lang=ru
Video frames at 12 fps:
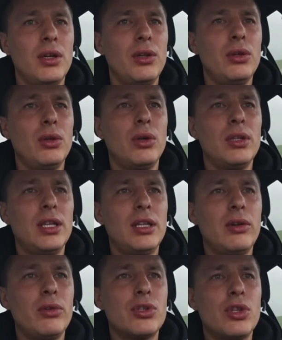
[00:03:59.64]
Но для
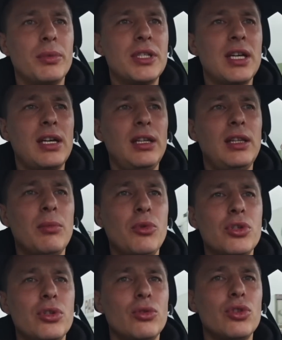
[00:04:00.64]
того, чтобы закрыть
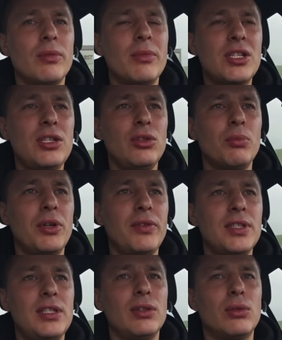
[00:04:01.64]
таможню, нужно машину
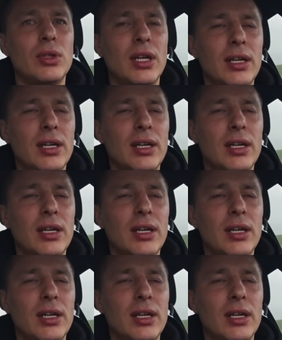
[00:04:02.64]
привезти туда.